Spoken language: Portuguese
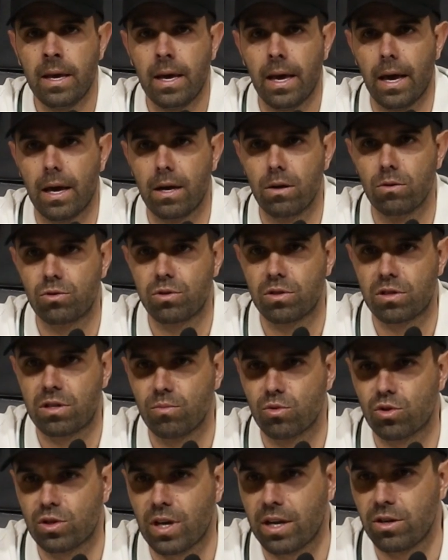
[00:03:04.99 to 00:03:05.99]
Uh, nos
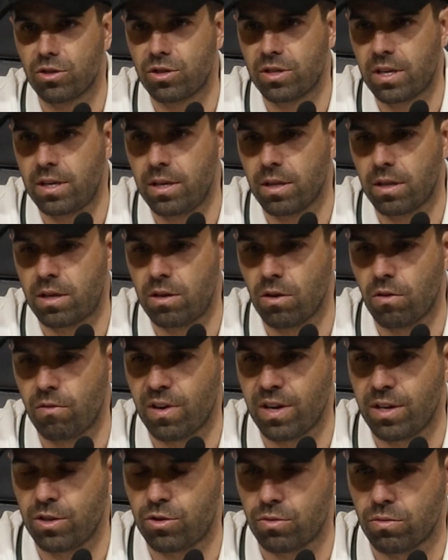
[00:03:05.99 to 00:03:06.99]
últimos anos daquilo que eu
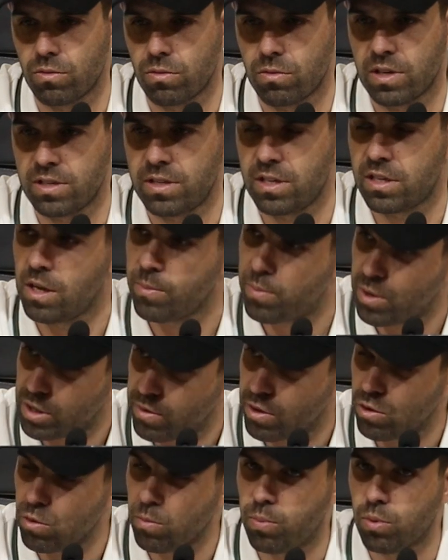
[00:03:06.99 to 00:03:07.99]
vejo das equipas
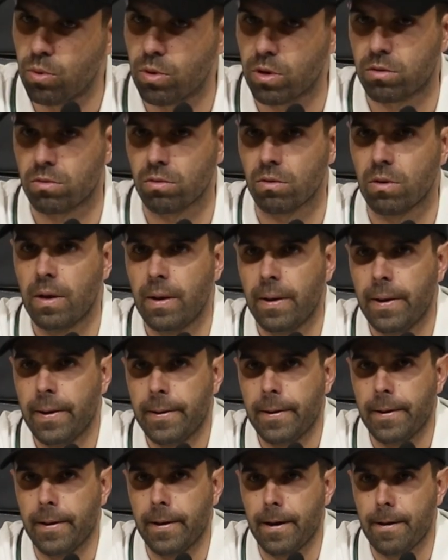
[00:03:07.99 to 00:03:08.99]
B do Porto,
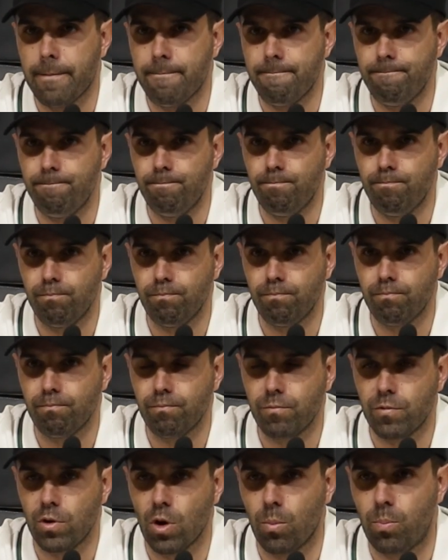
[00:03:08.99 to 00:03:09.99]

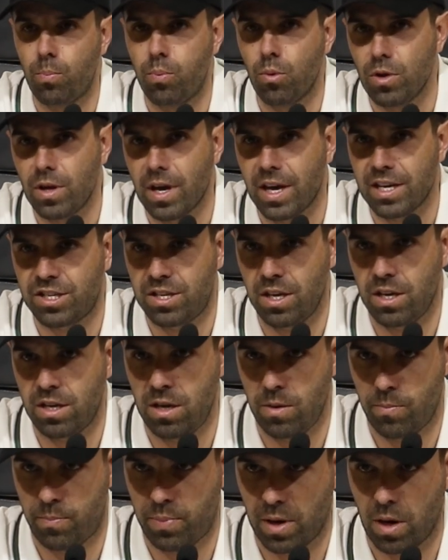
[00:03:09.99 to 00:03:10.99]
um, ah, eu punha esta
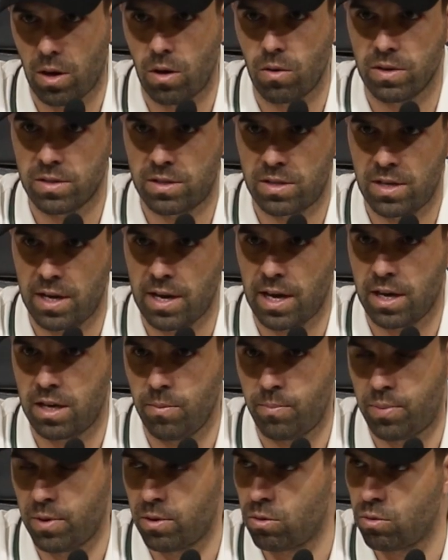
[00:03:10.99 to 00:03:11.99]
equipa logo a seguir à
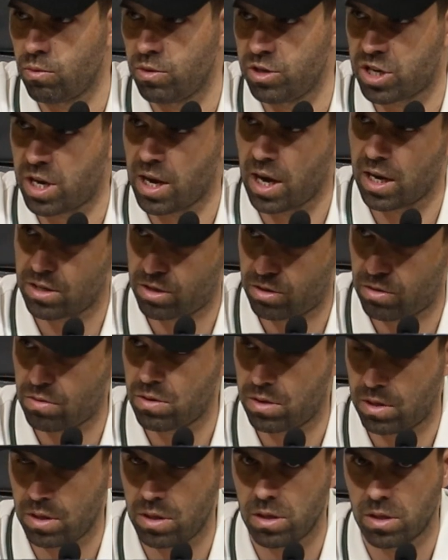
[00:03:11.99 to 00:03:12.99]
equipa de Luís Castro,
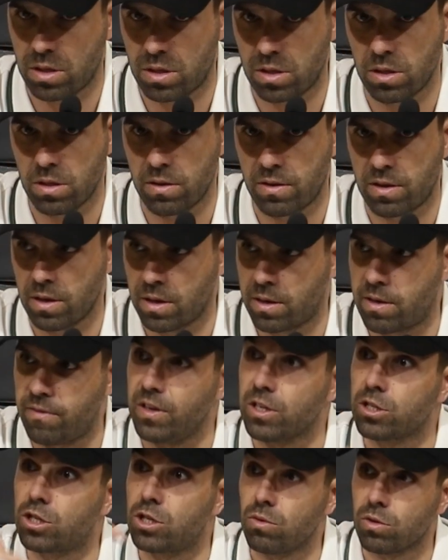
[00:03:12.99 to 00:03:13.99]
que, que, que
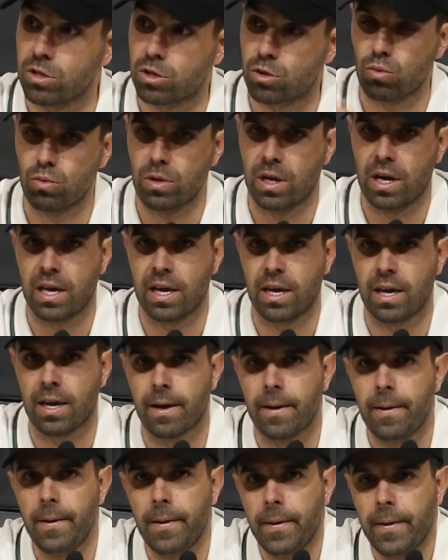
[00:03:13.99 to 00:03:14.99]
venceu a segunda
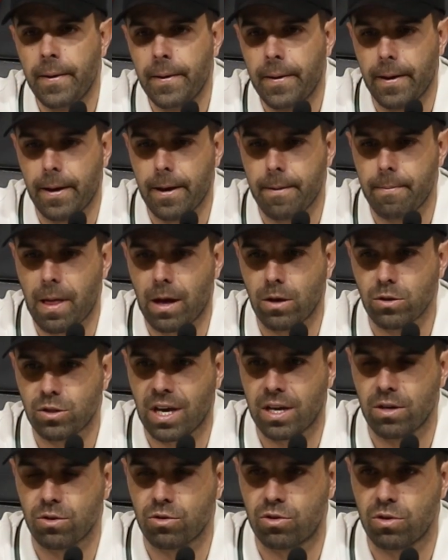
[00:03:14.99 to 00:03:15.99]
liga uh, há uns
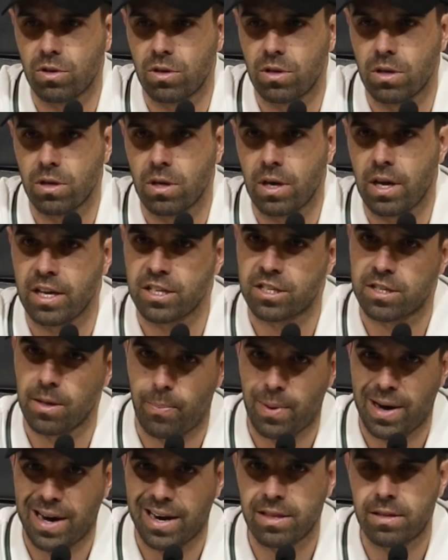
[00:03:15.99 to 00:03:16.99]
anos uh, esta
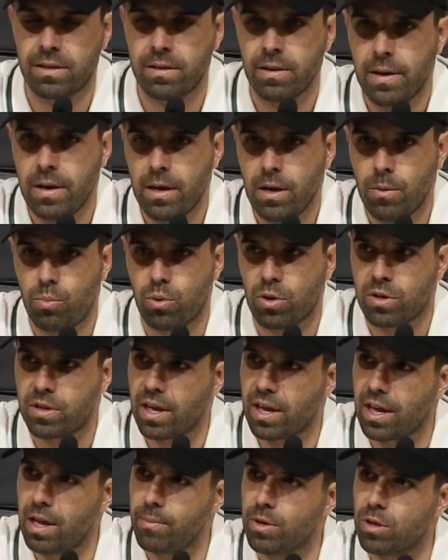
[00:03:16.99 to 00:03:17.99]
parte porque
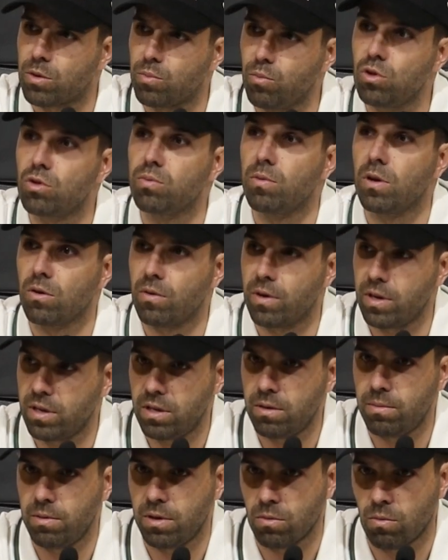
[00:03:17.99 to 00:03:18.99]
tem realmente muito valor
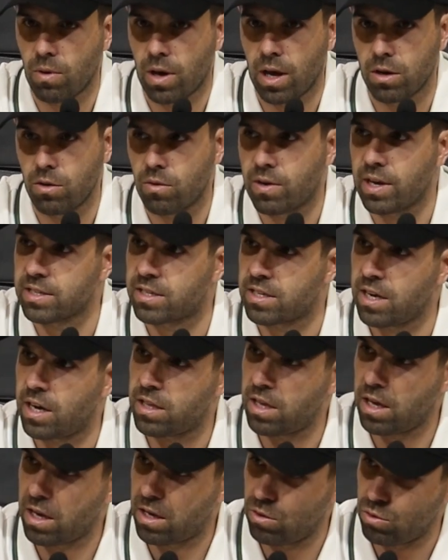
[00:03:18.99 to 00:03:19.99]
individual. E o que é
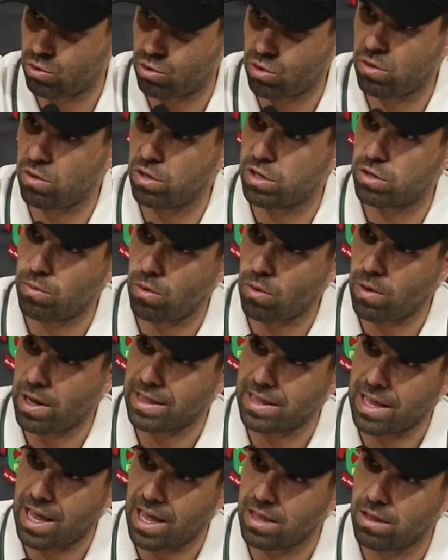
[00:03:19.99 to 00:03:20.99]
certo é que os jogadores vão
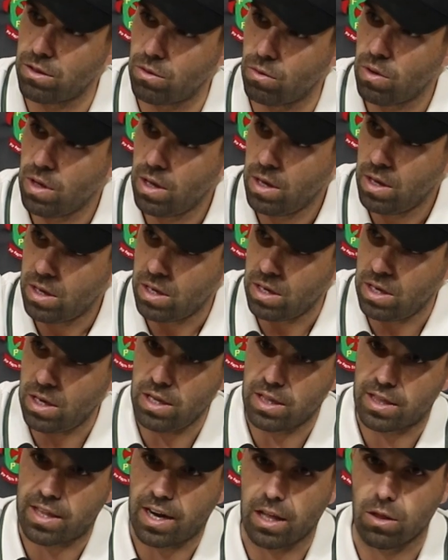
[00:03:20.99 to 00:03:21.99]
andando
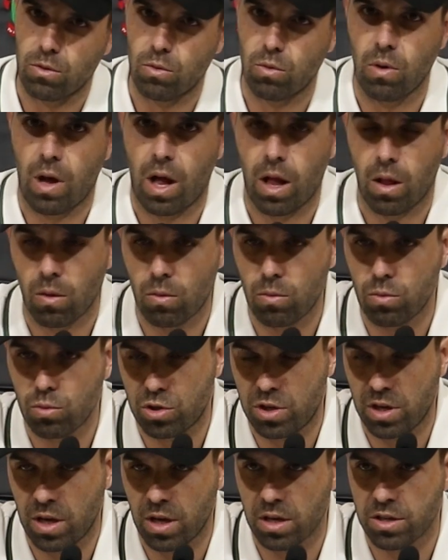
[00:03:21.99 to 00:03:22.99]
e entrando
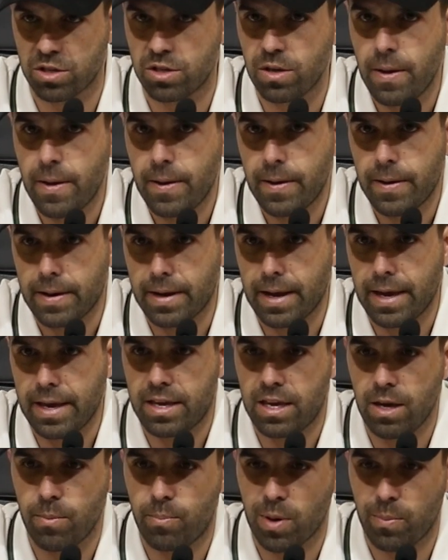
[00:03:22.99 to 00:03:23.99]
alguns deles na
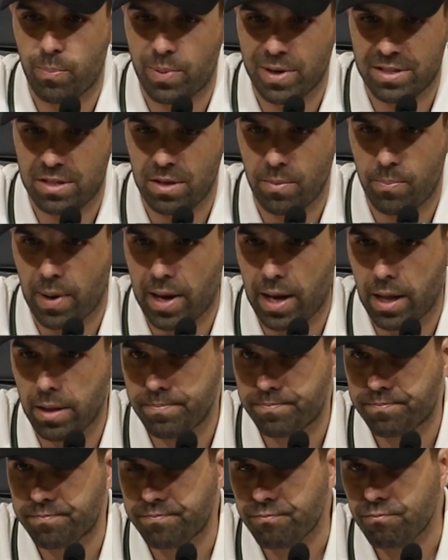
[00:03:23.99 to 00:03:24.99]
equipa
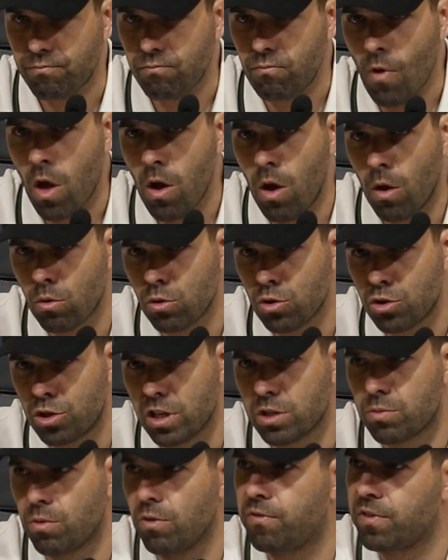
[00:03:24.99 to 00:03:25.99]
principal, Alguns
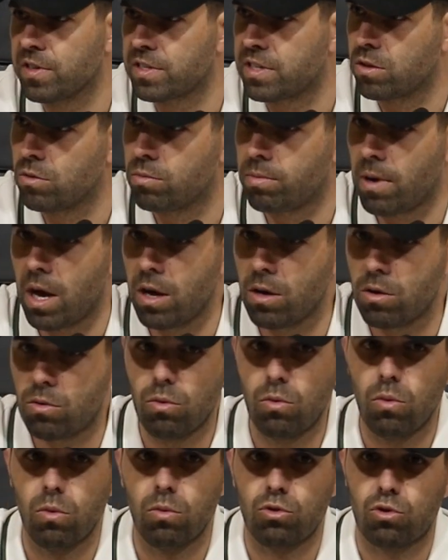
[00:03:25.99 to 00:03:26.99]
deles vão fazendo
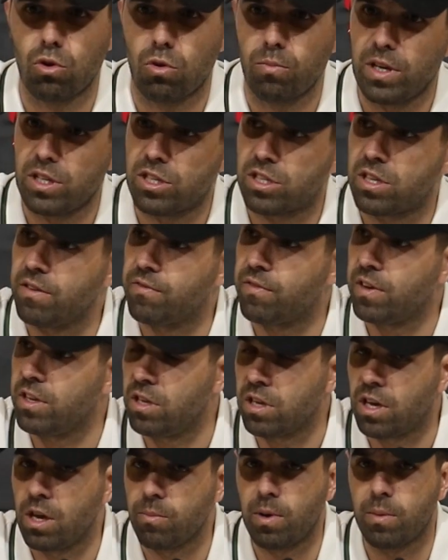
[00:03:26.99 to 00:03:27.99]
banco, o João Mendes tem
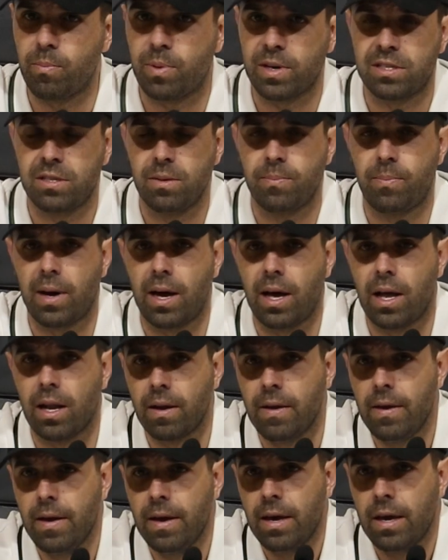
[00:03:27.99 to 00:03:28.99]
feito equipa
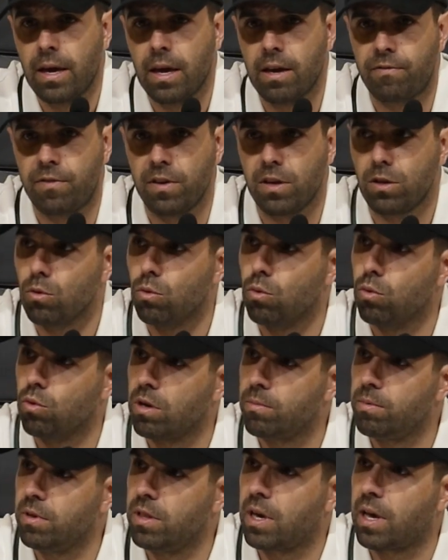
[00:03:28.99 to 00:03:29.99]
principal, enfim, o
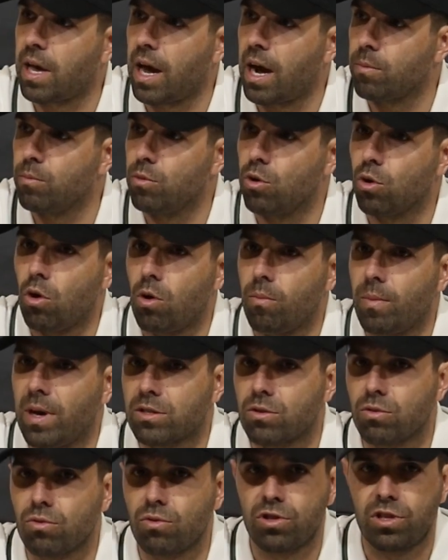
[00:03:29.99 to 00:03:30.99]
David Carmo e o Romá
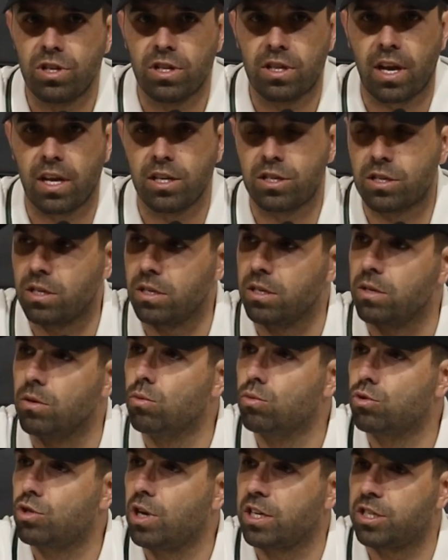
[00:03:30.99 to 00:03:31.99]
são dois centrais que
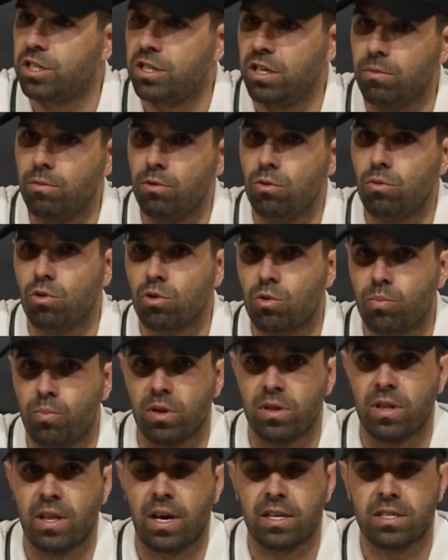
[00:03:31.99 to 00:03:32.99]
um já esteve e o outro
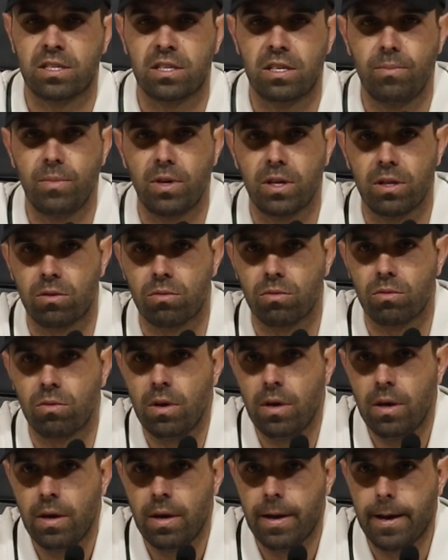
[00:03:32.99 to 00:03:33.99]
pode dar seguimento
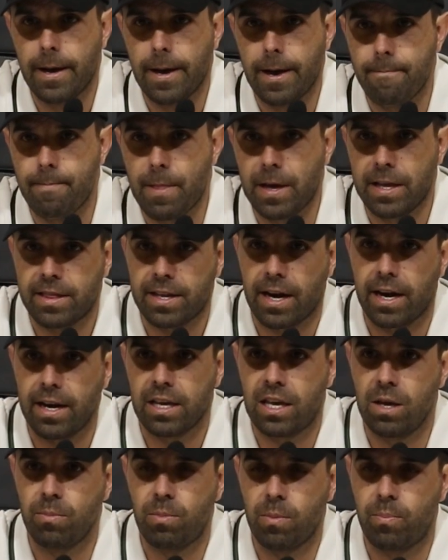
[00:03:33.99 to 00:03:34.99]
uh, a entrar na
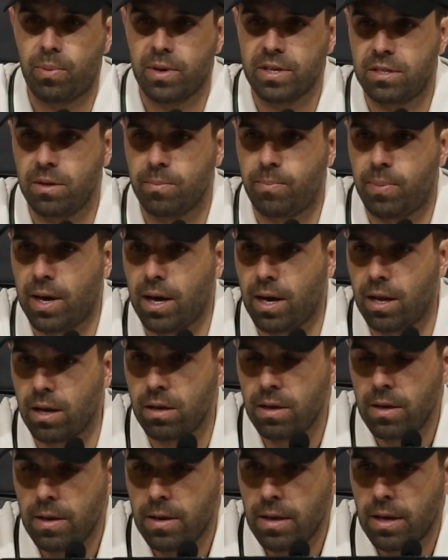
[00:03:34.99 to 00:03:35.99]
equipa
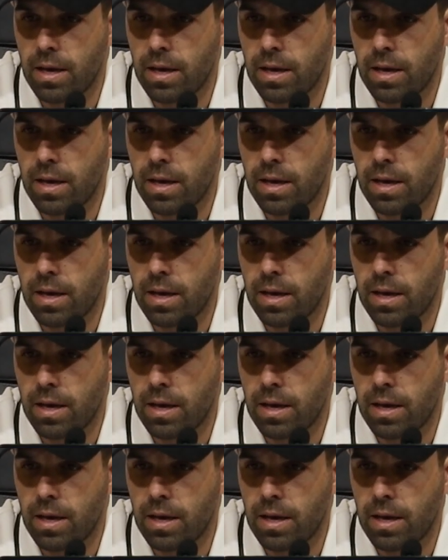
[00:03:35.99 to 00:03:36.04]
principal.